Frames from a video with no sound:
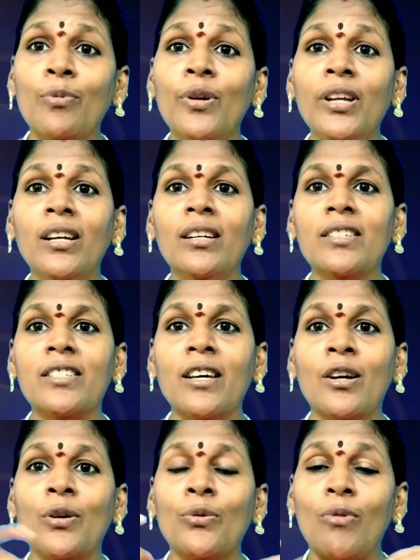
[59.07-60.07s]
புண்ணியங்கள்
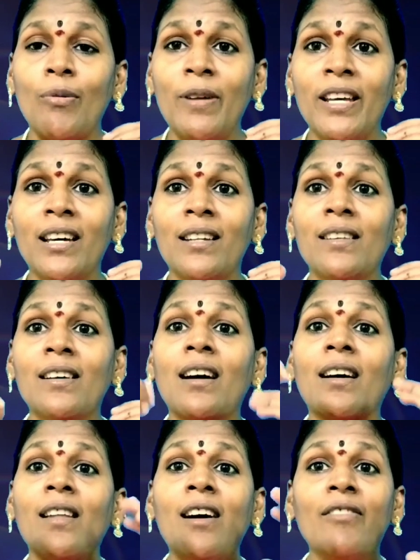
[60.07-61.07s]
சேரட்டும்
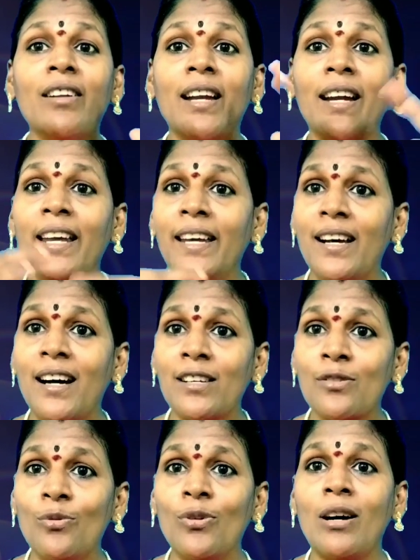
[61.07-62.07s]
அப்படிங்கிறதுக்காக தான் அவர் எண்ணெய்க்கு
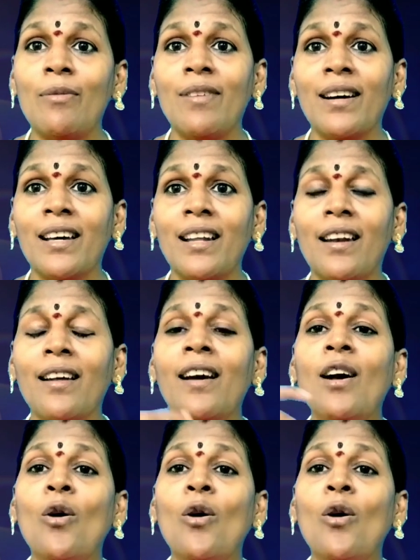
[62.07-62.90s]
காசு கொடுக்காம வாங்குறாரு